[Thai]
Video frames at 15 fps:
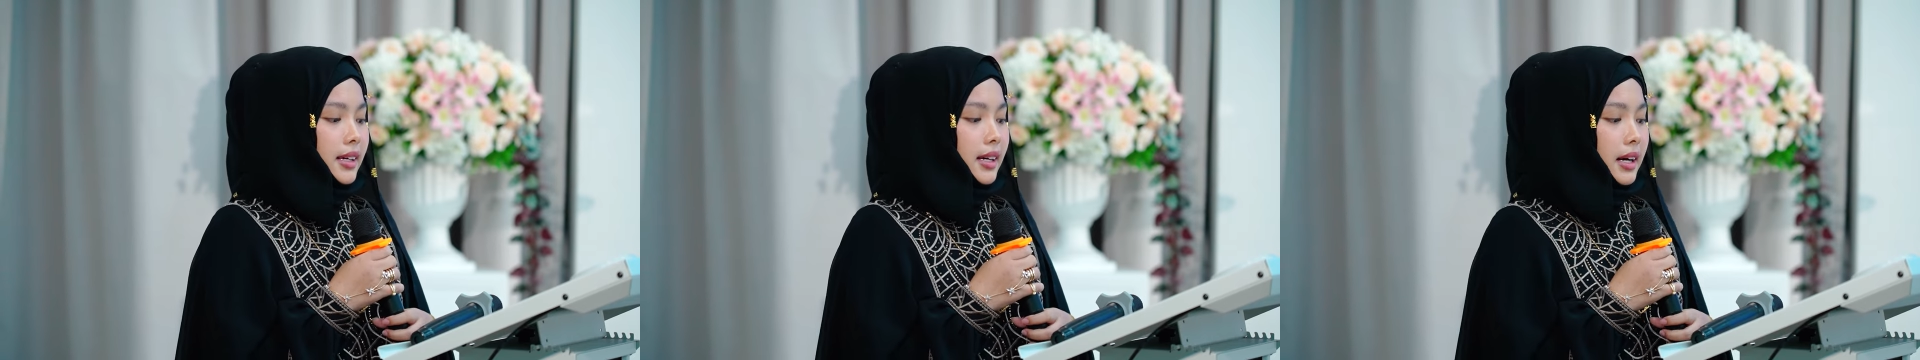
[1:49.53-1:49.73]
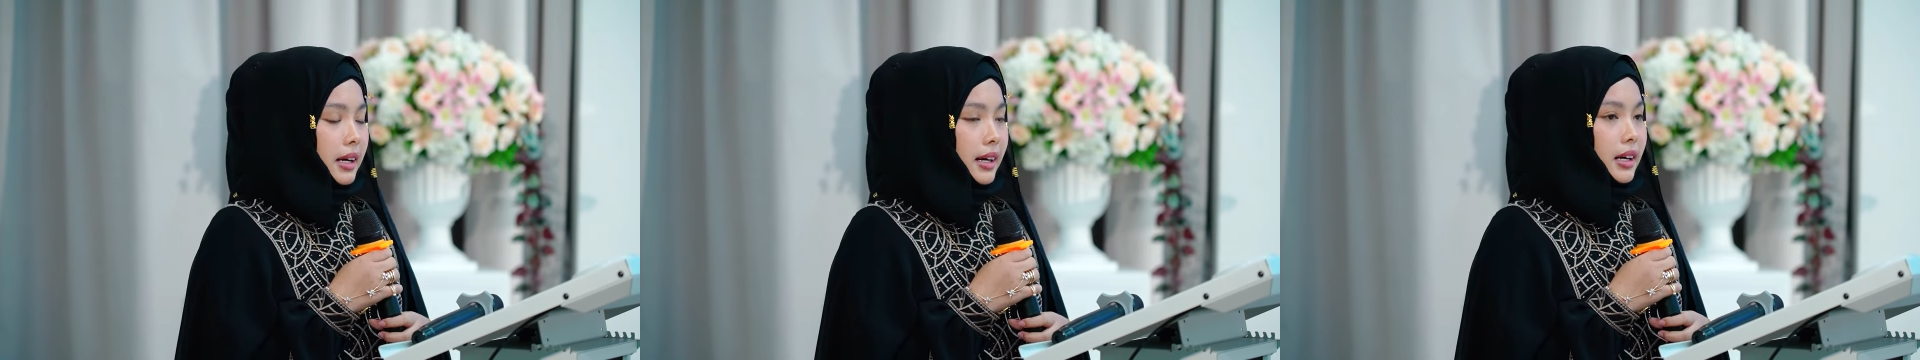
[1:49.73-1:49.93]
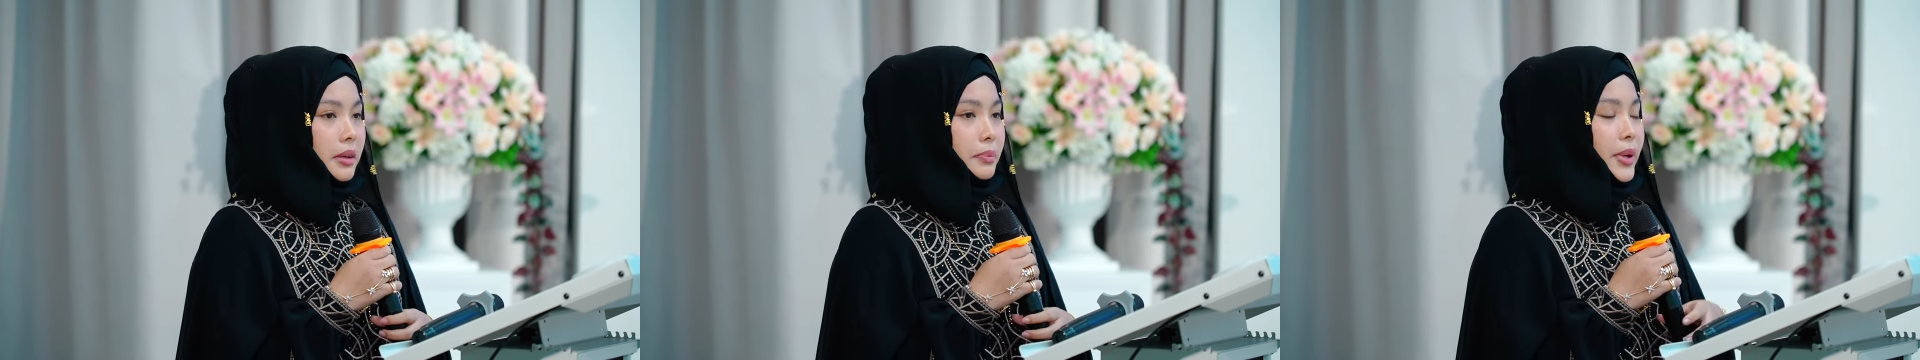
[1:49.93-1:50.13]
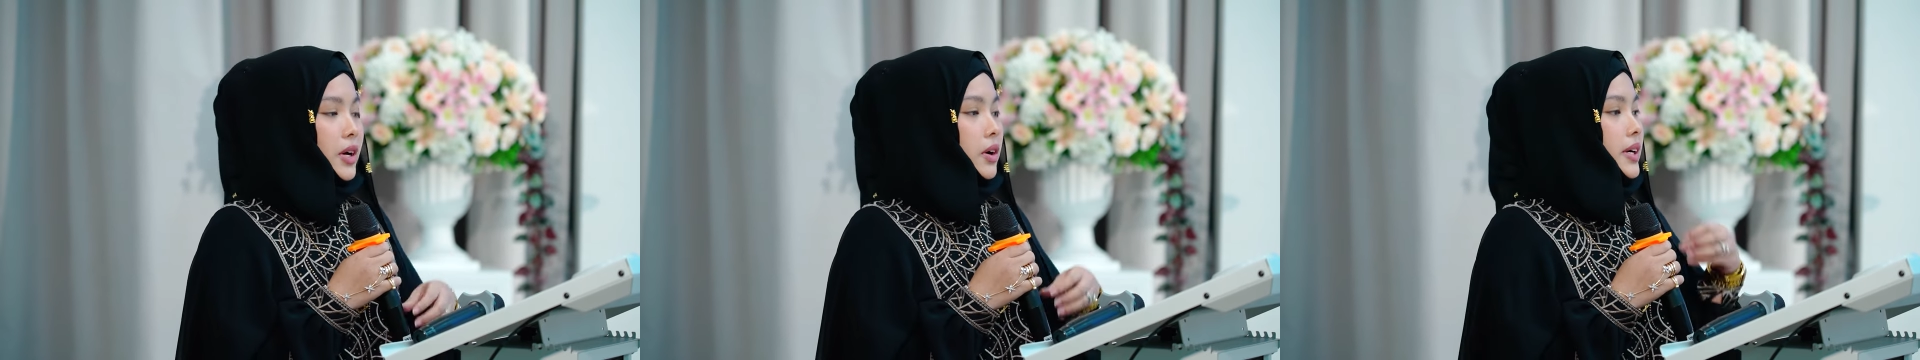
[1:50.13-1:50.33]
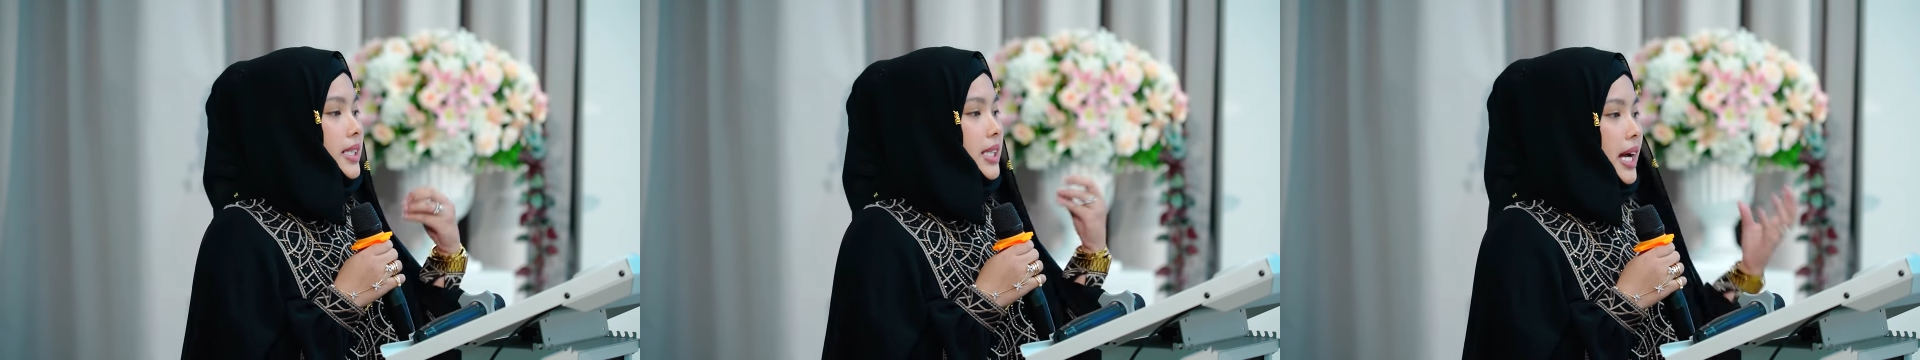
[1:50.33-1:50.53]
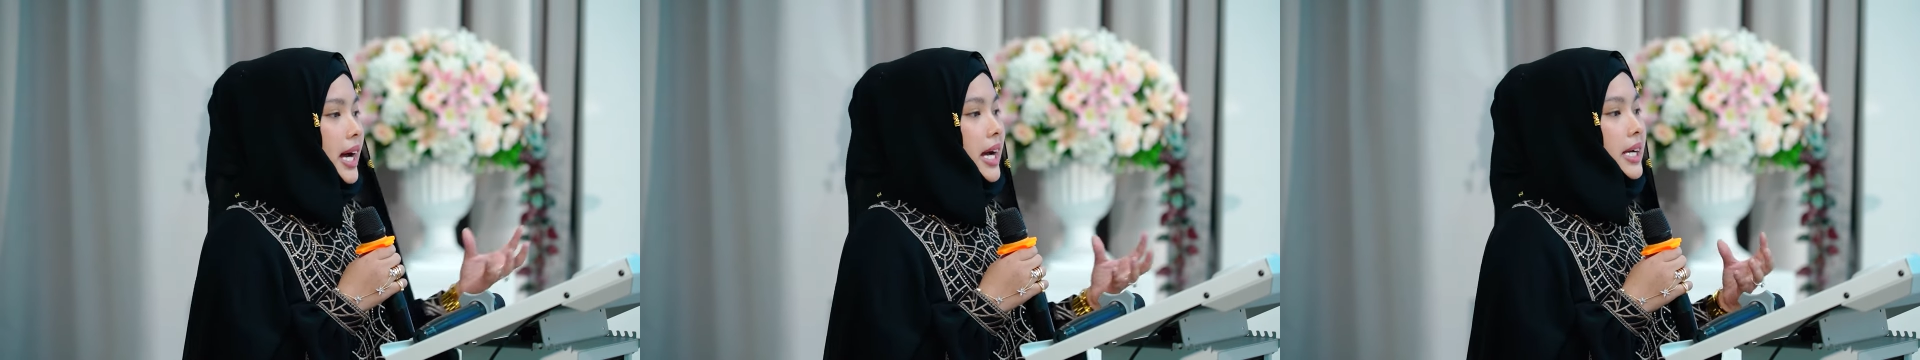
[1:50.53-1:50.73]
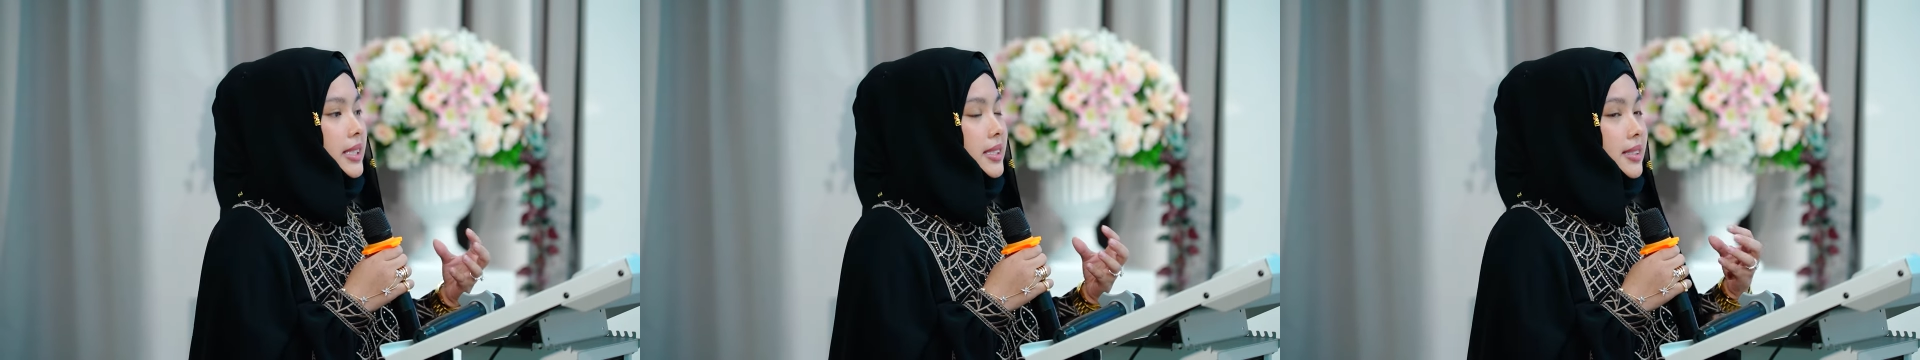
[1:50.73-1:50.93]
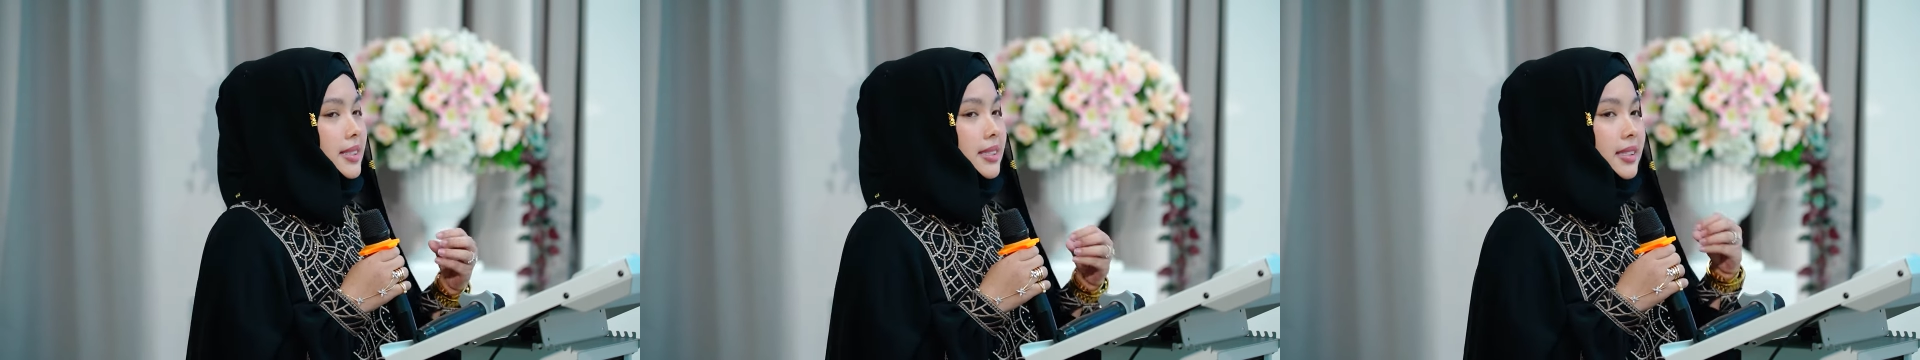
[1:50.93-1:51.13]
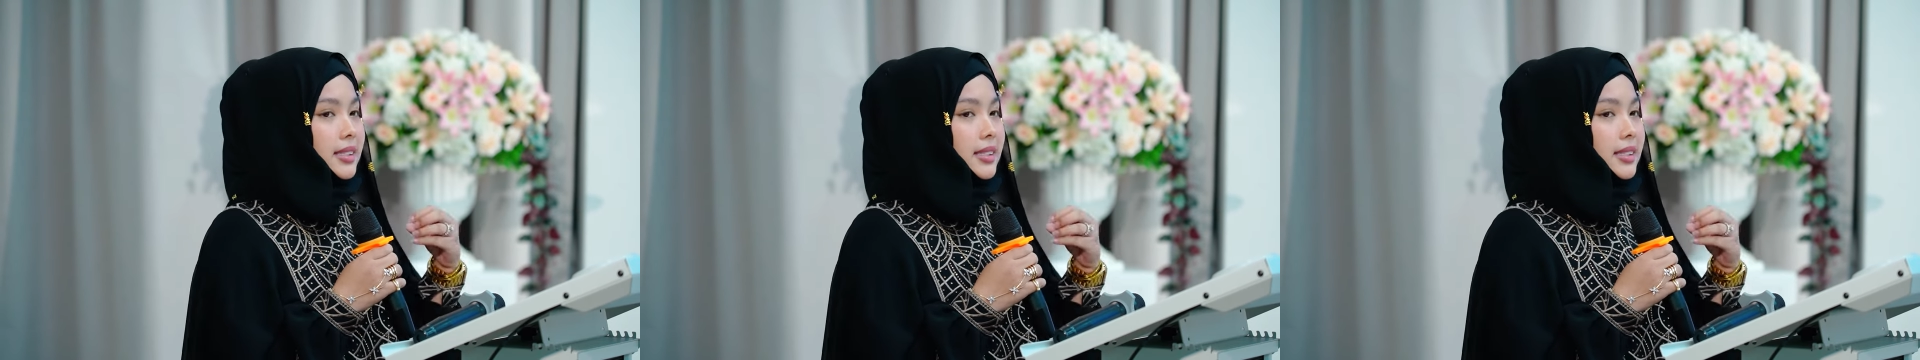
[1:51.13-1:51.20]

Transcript: เอ่อ prioritize